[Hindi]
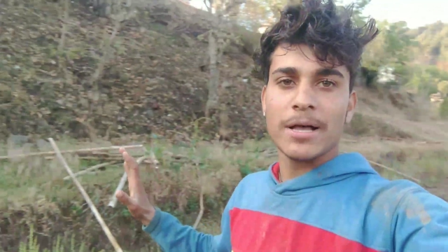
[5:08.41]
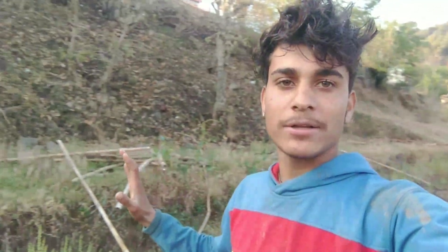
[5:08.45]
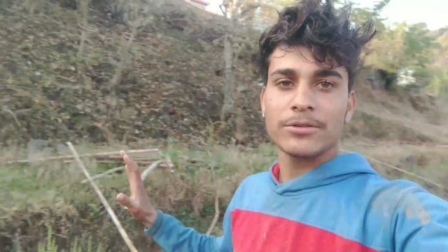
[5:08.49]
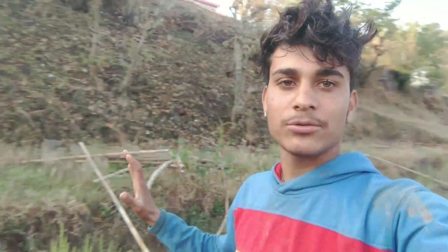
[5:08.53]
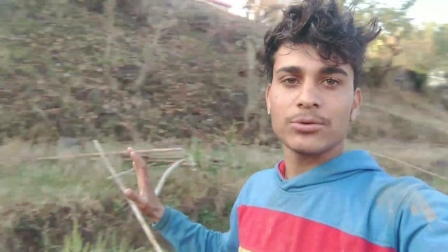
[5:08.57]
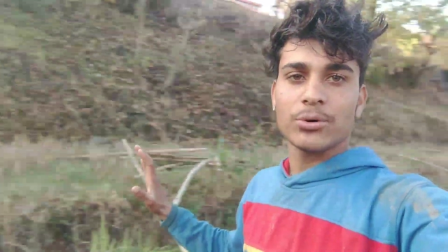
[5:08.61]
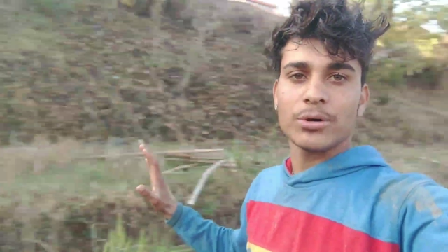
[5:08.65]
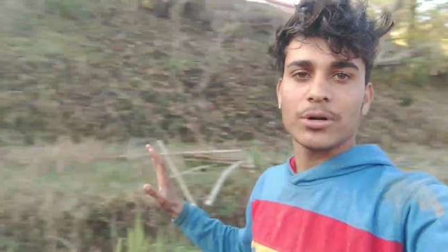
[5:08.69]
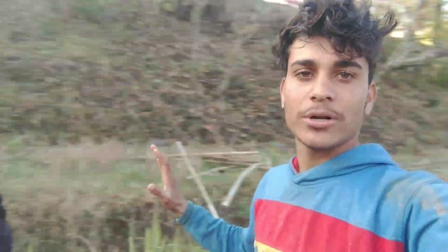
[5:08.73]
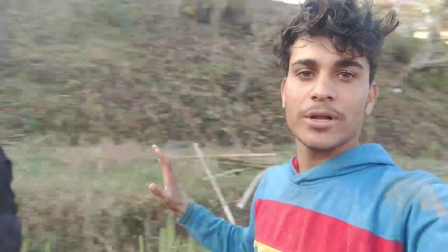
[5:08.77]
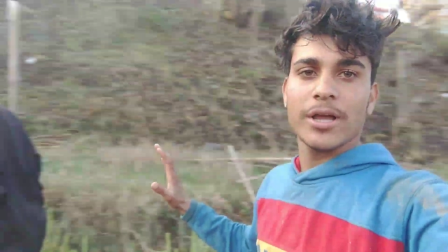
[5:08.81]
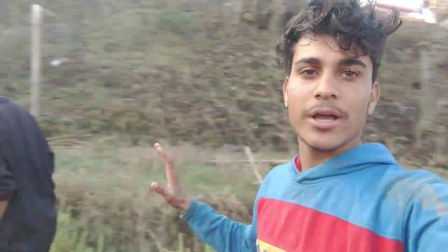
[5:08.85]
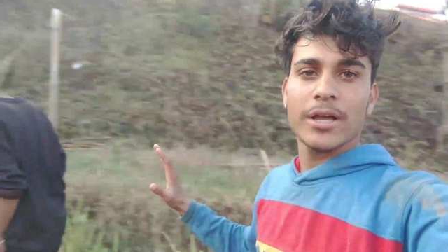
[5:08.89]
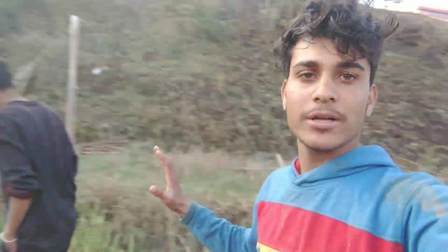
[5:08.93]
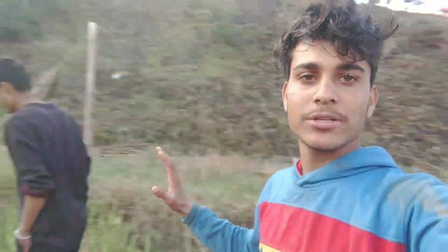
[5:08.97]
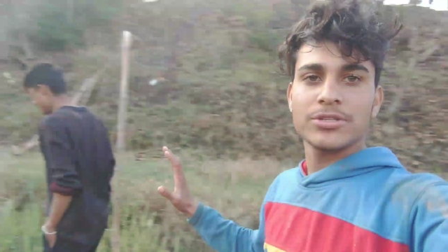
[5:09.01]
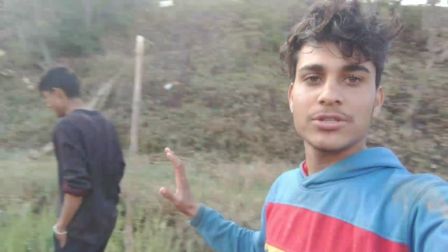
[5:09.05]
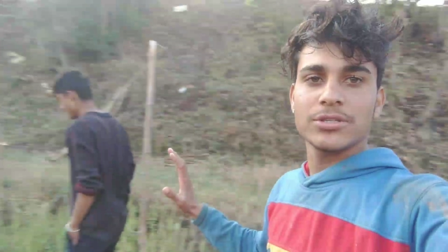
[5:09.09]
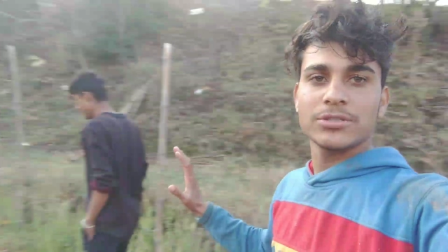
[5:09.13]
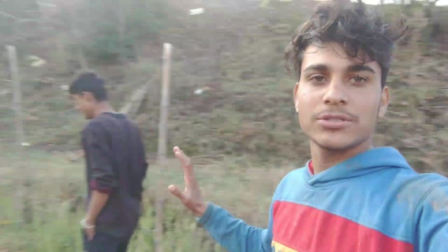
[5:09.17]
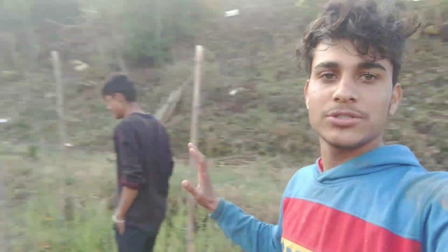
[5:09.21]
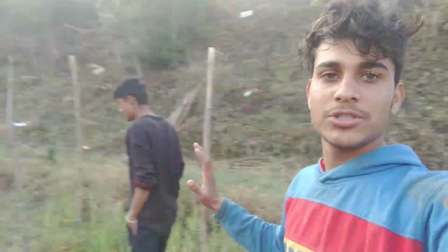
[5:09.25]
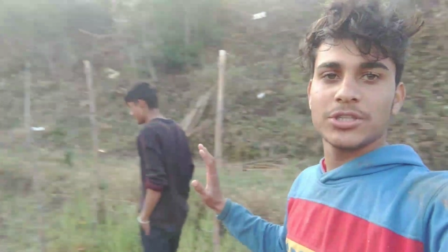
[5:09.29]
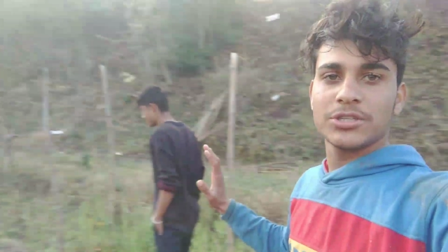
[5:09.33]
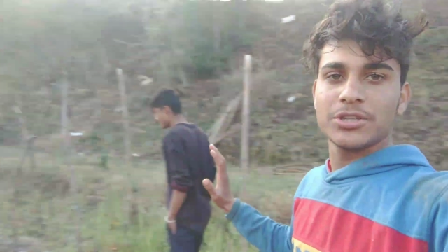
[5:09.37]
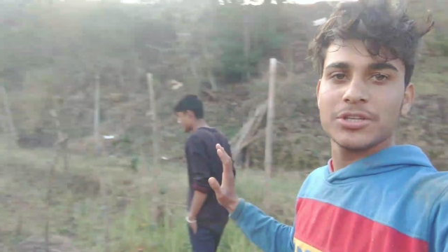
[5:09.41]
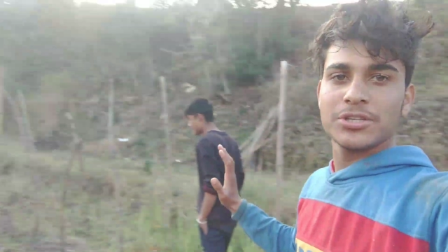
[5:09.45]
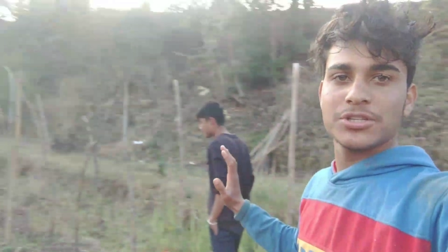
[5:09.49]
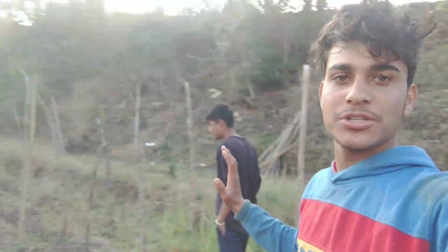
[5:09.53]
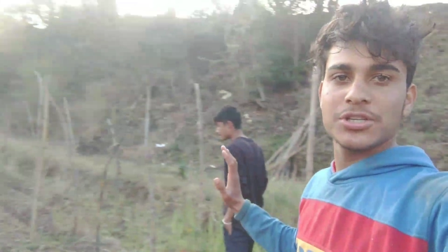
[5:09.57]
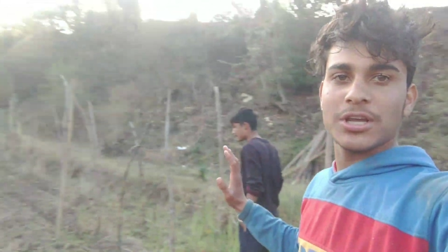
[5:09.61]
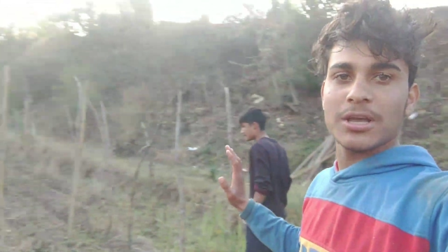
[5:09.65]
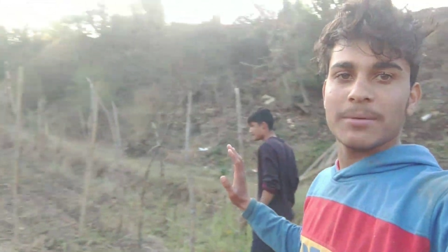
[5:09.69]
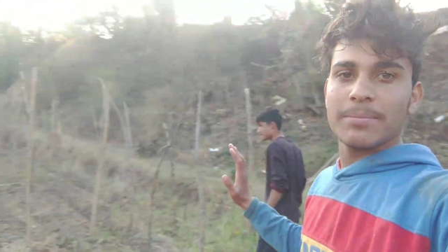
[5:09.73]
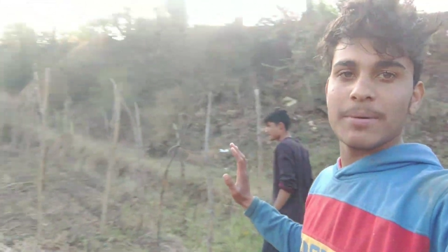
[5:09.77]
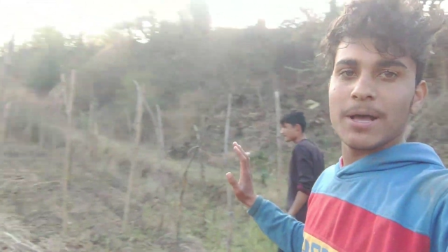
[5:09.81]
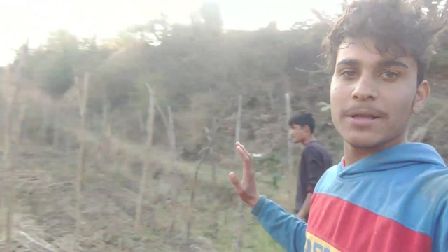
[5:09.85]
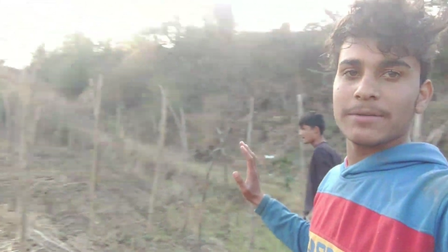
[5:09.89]
पास और जतीन
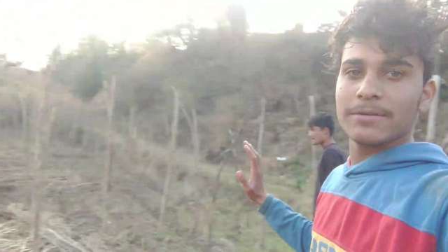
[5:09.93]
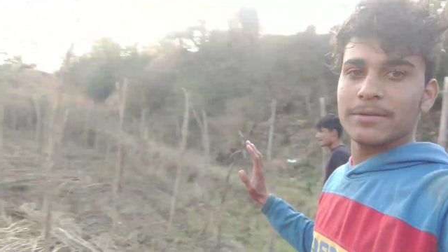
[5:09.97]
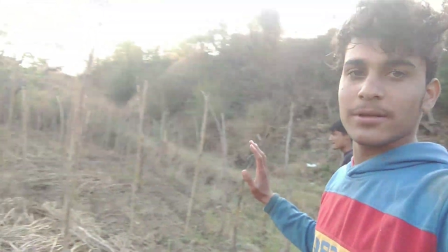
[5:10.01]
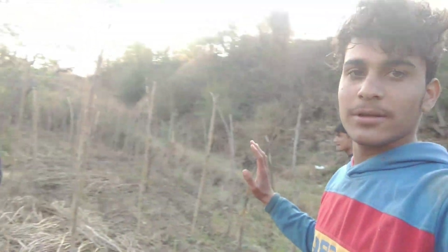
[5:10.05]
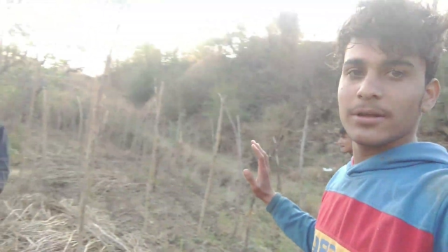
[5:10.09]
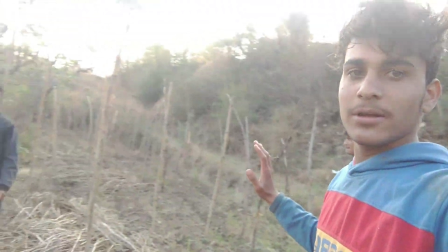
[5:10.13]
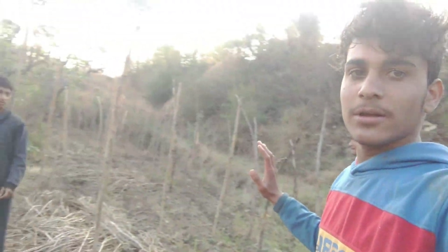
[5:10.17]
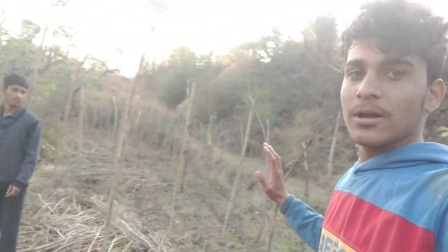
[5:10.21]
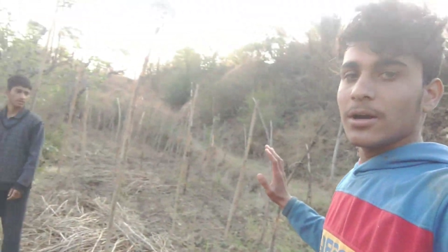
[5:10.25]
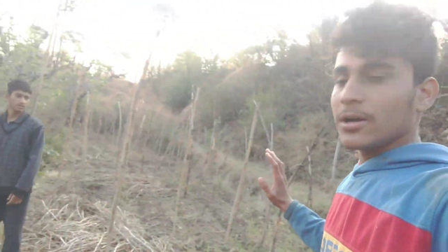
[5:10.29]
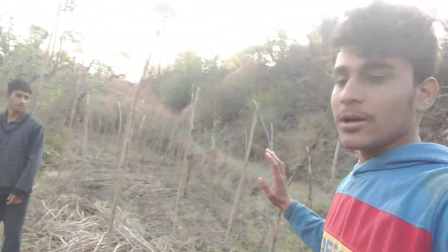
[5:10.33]
जी के पास